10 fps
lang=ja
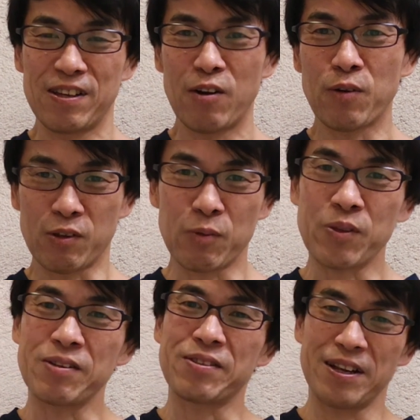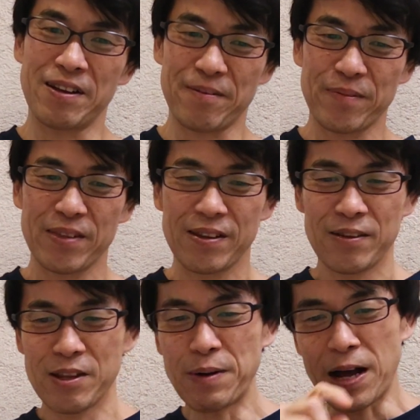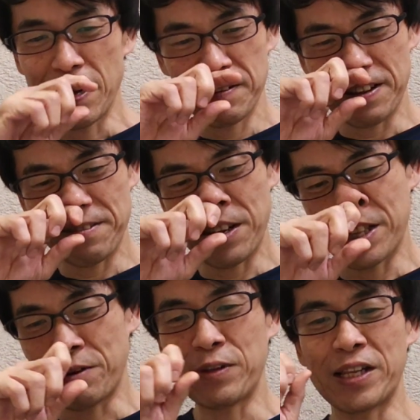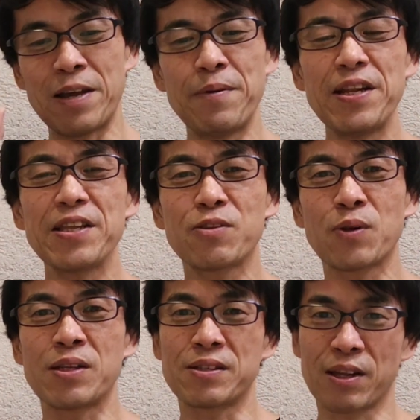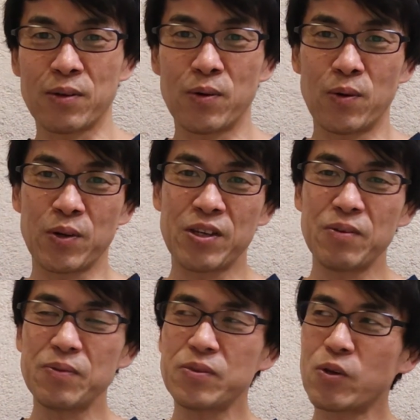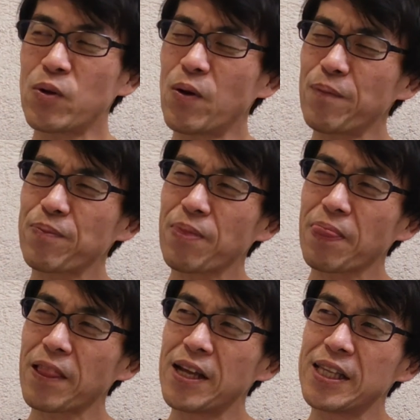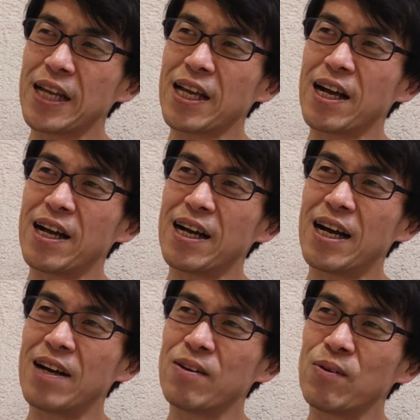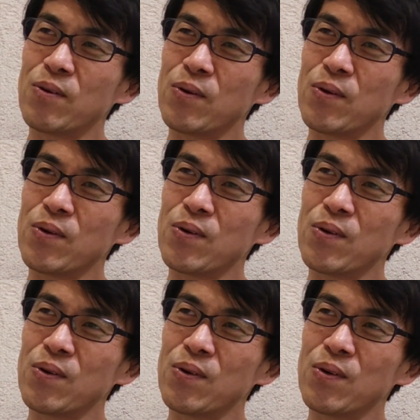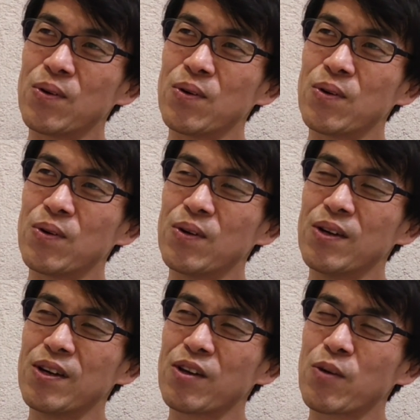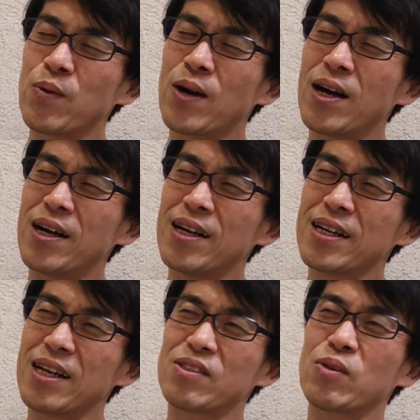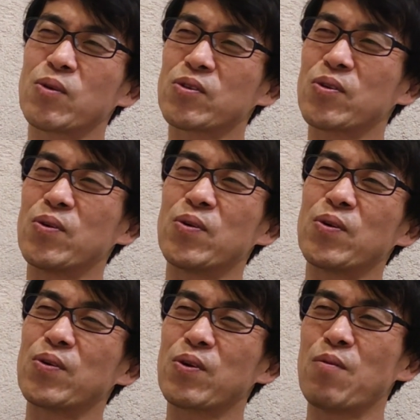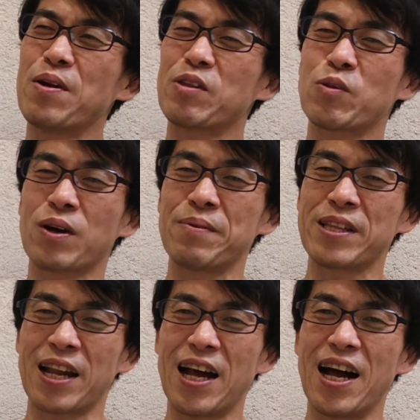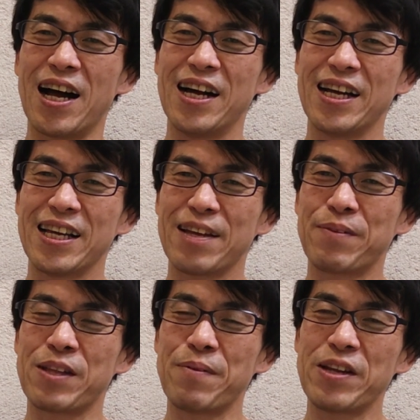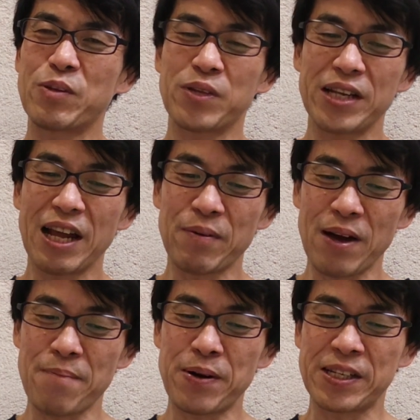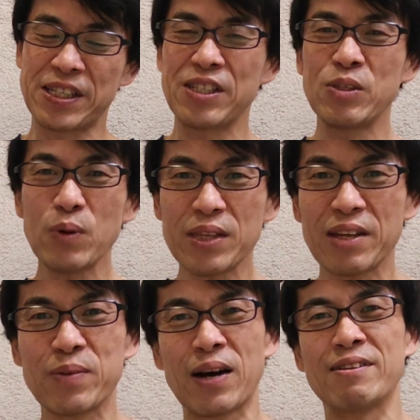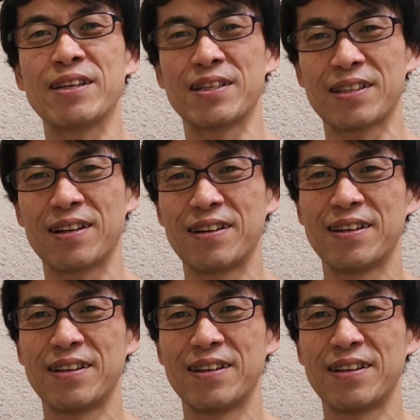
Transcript: やろうかなと思ってるんですねでまあで、まあ、デメリットなんですけど基本そのなんやあの要はガストのそのコメントとか見たらやっぱデメリットできない方はやっぱりしんどいっていうのがあるじゃないですか